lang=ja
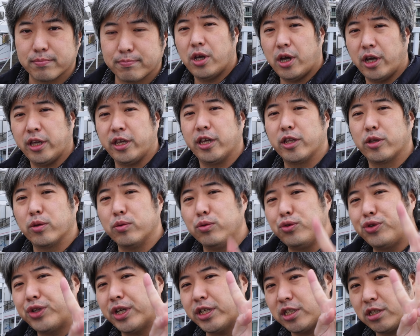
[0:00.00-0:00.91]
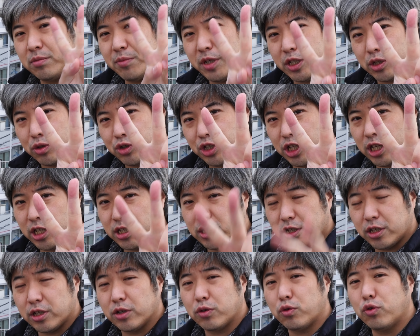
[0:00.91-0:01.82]
はい、えっと2つ目としてです
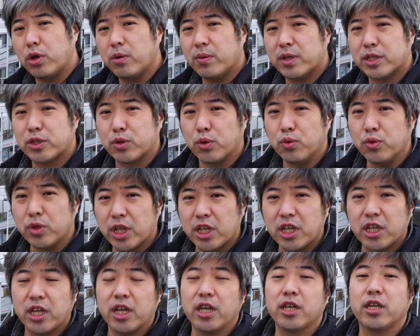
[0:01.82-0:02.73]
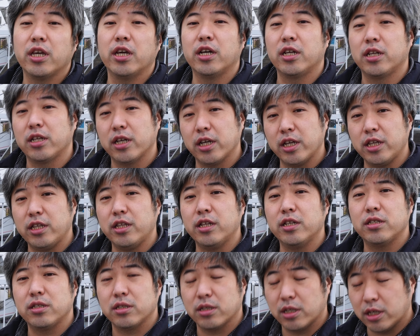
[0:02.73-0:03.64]
ねこれはそんなに経験がないん
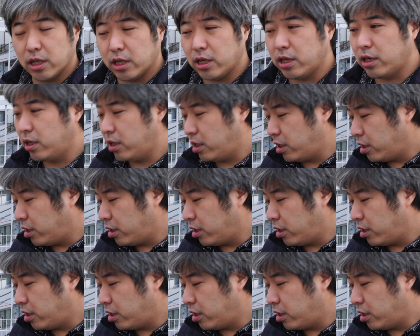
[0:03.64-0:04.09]
ですが、